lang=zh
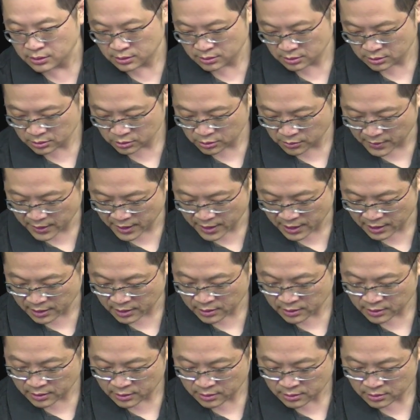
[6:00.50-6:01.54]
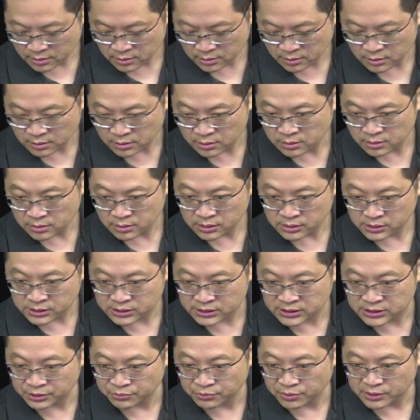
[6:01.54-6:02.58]
对不对？十
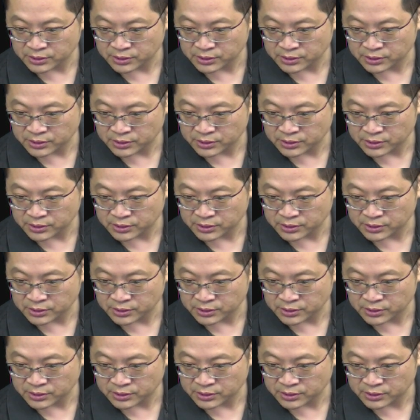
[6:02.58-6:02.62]
七元